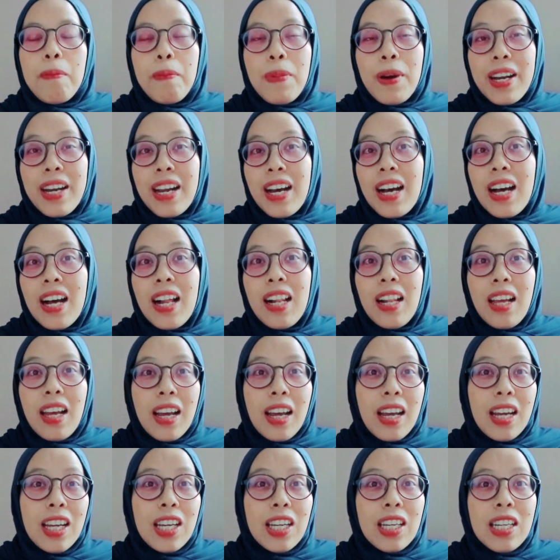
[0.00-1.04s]
padahal
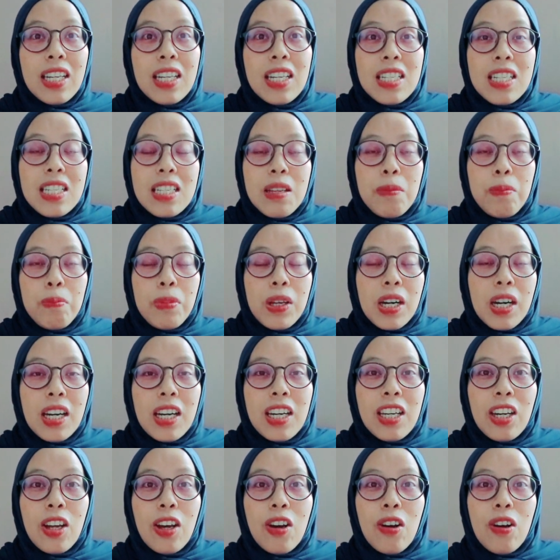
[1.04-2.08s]
kayak ini
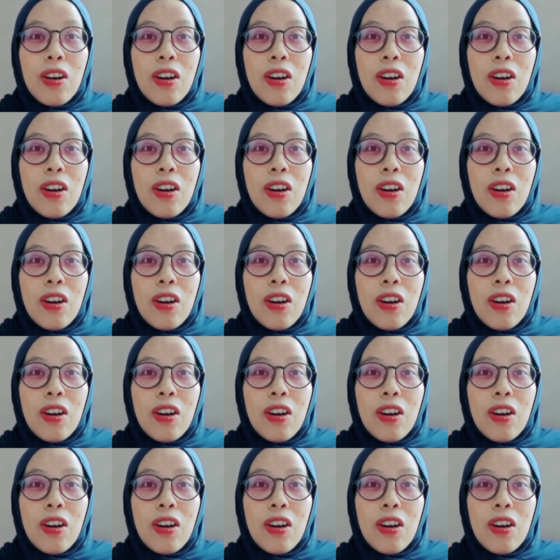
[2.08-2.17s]
disiperin